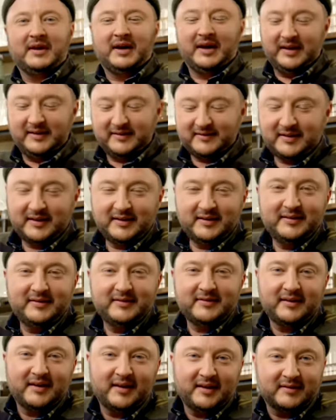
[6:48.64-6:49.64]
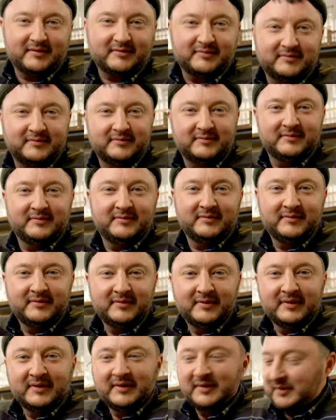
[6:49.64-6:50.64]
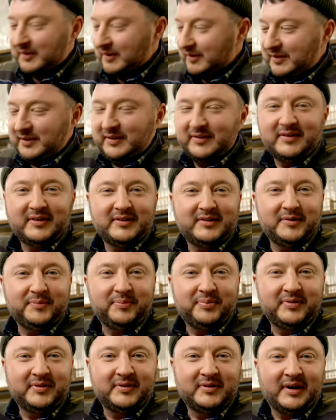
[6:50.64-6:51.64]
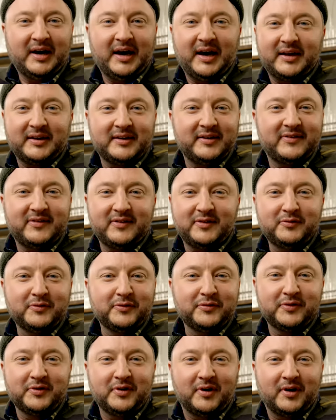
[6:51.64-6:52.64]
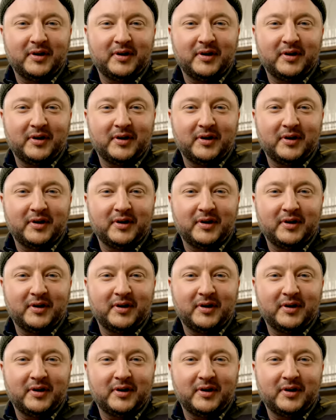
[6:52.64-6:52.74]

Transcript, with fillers: Eins kann ich Ihnen sagen. Dieser Dip eignet sich nur für einen